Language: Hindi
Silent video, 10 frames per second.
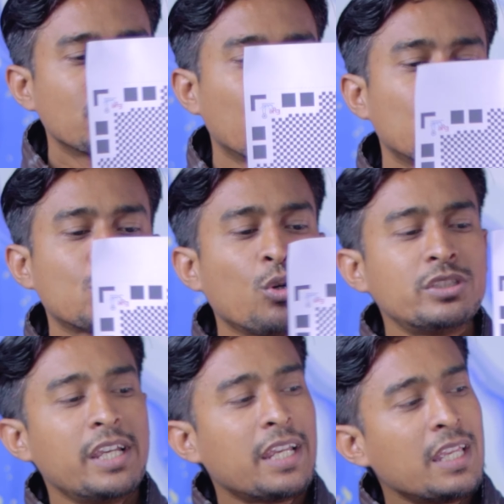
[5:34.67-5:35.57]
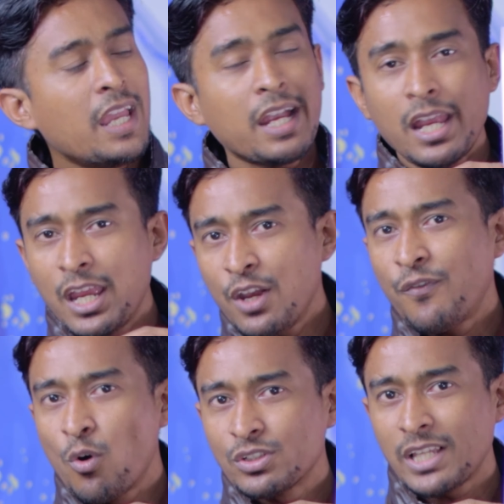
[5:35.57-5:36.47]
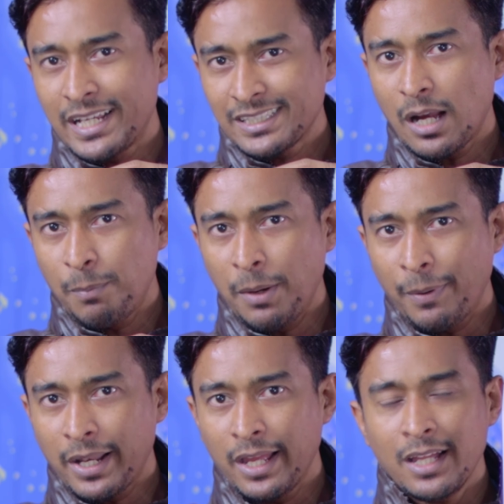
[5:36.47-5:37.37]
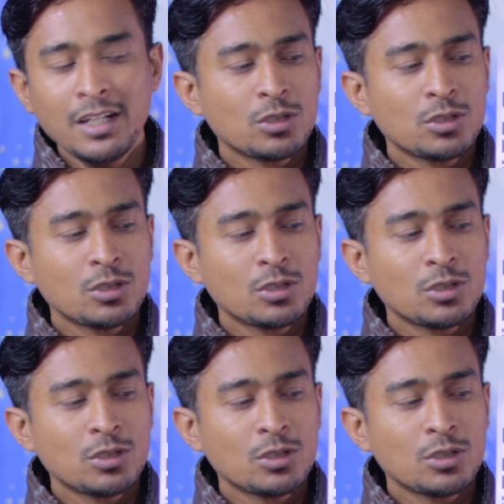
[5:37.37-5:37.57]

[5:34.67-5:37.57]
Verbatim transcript: तो सोचिए कि ये एक ए फोर साइज का पेपर है